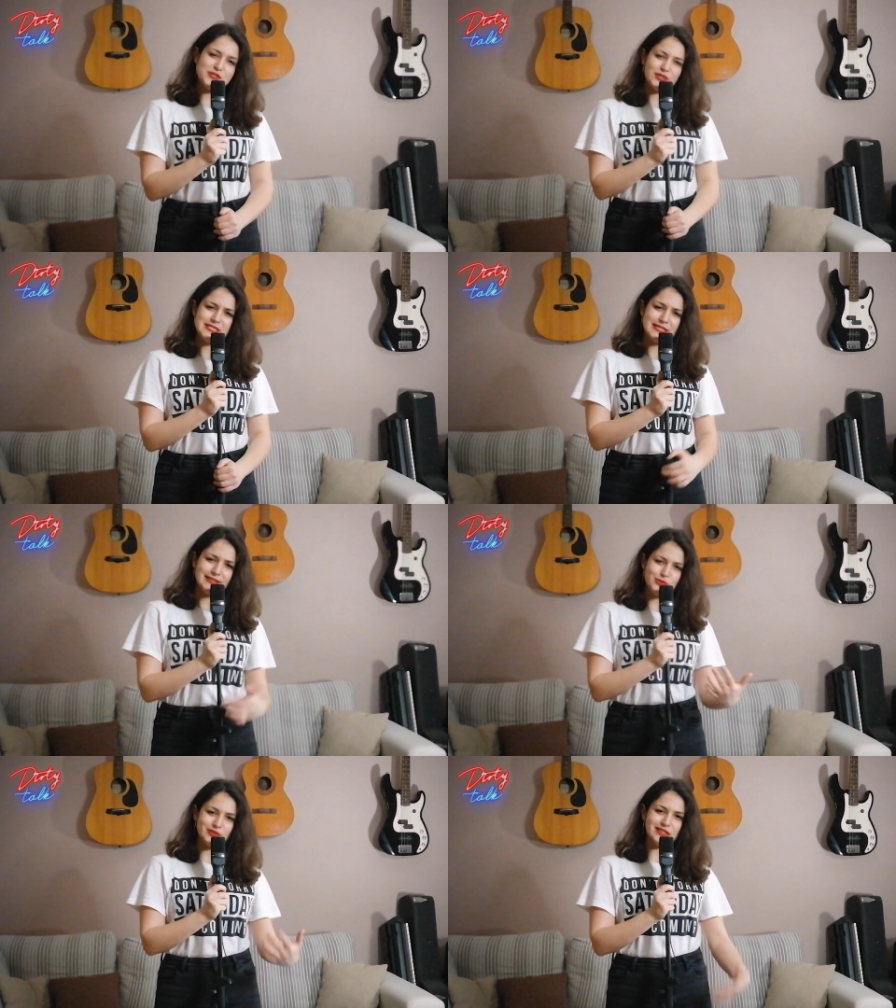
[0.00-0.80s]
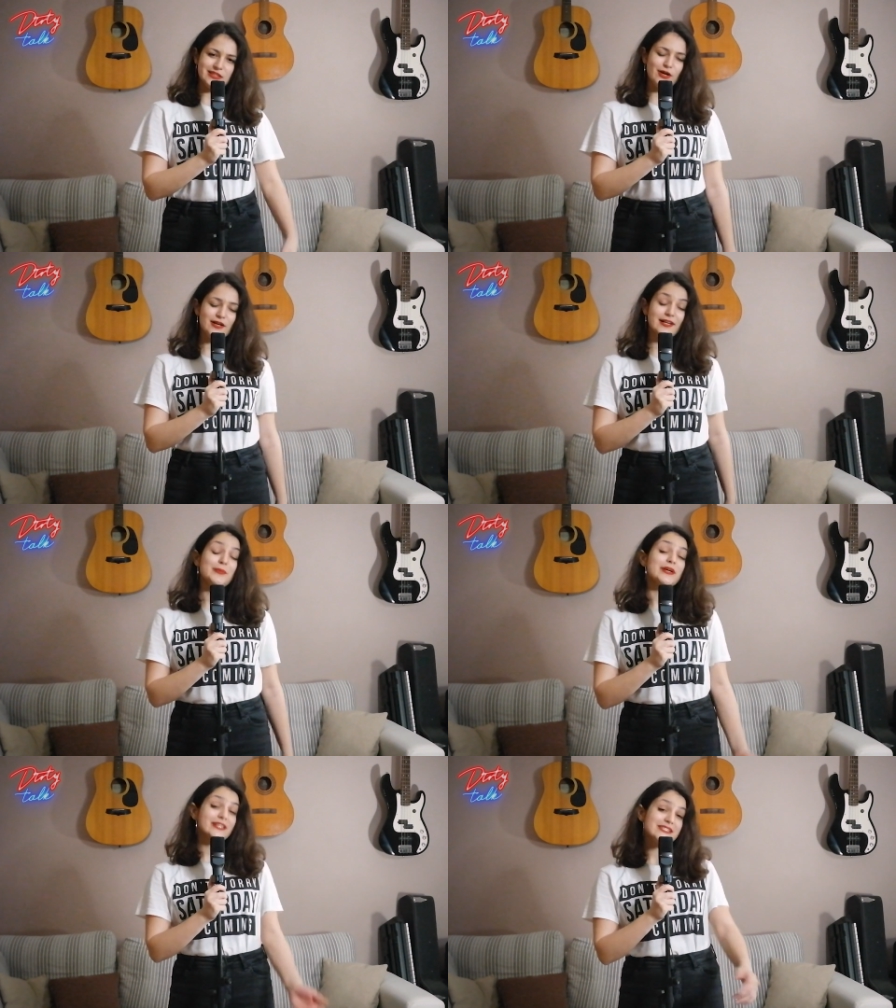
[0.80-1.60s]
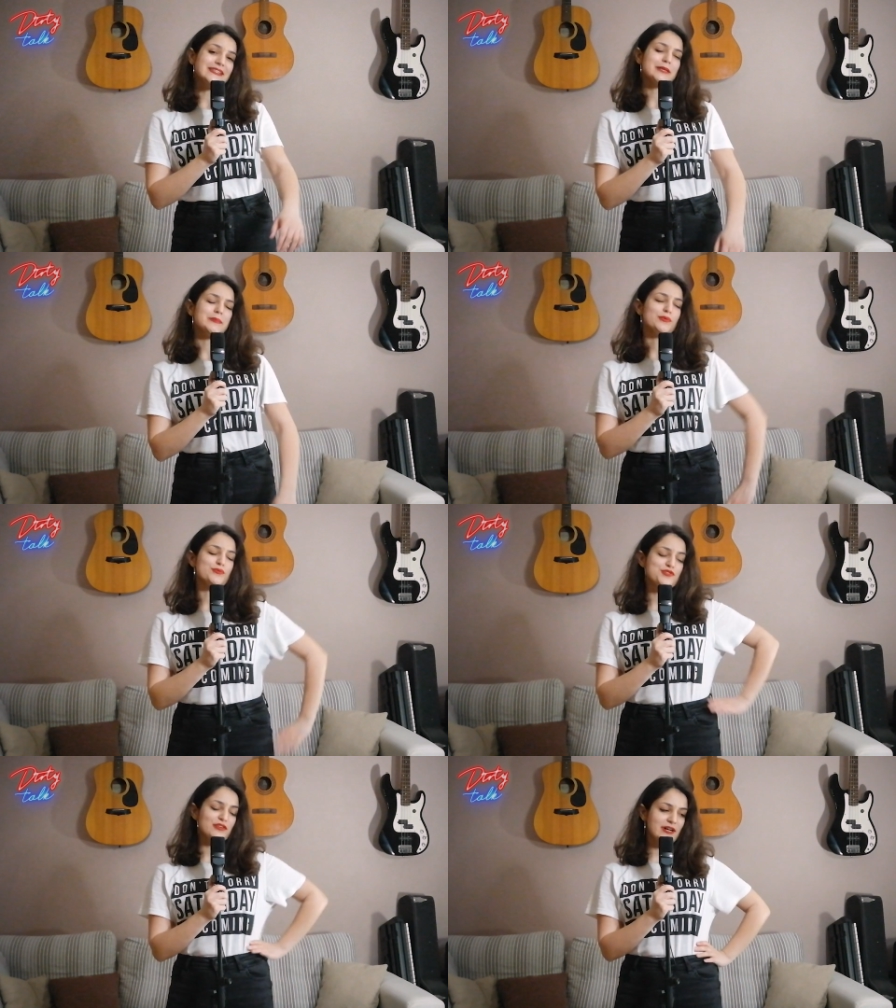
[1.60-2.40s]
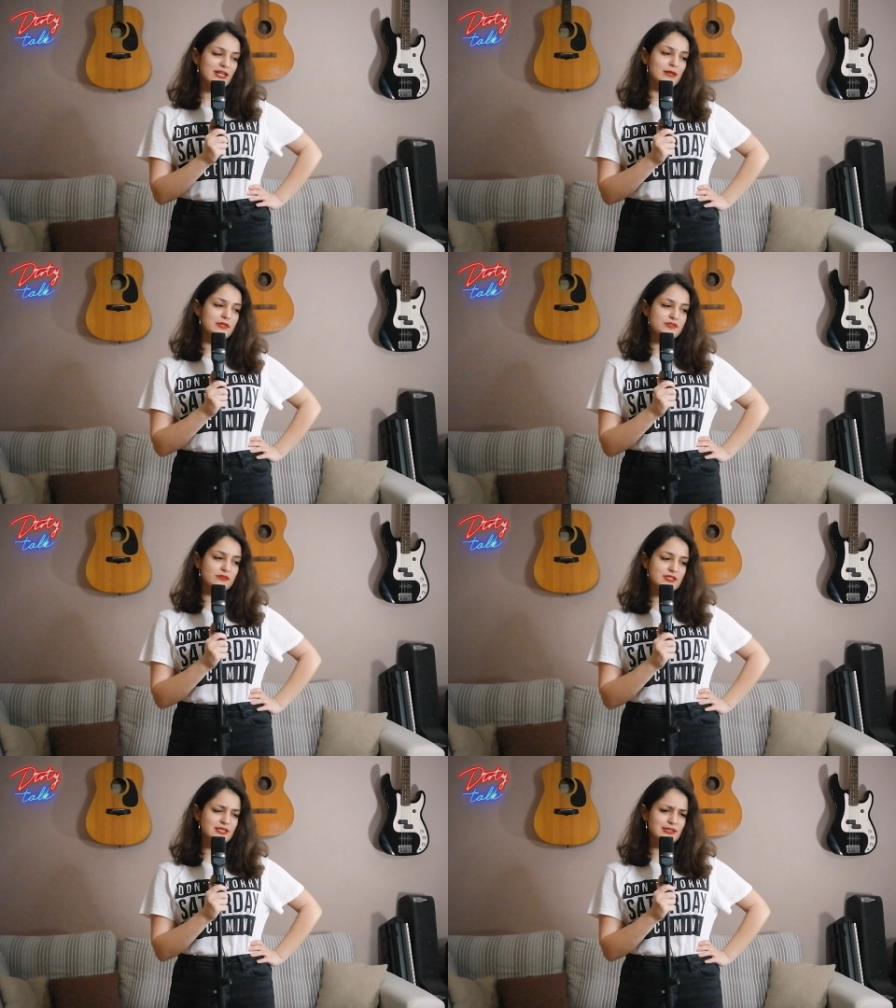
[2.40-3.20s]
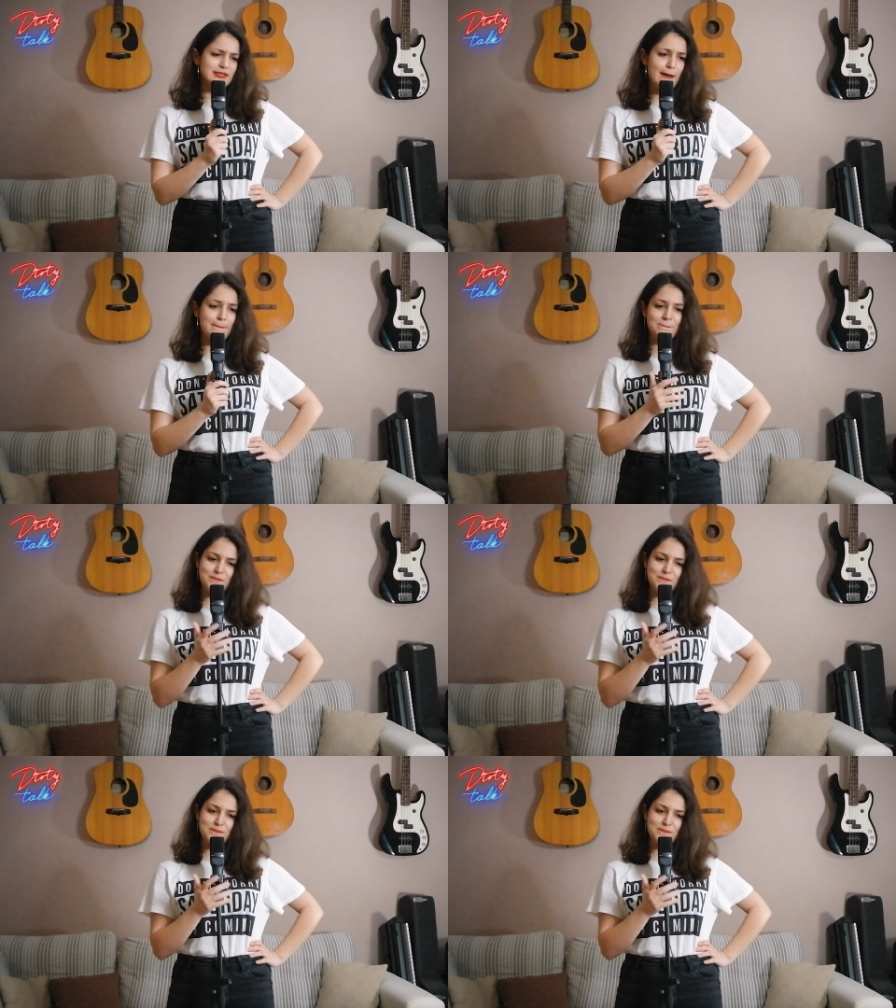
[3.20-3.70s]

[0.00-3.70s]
mi sono iscritta su TikTok per sentirmi più giovane e mi sono sentita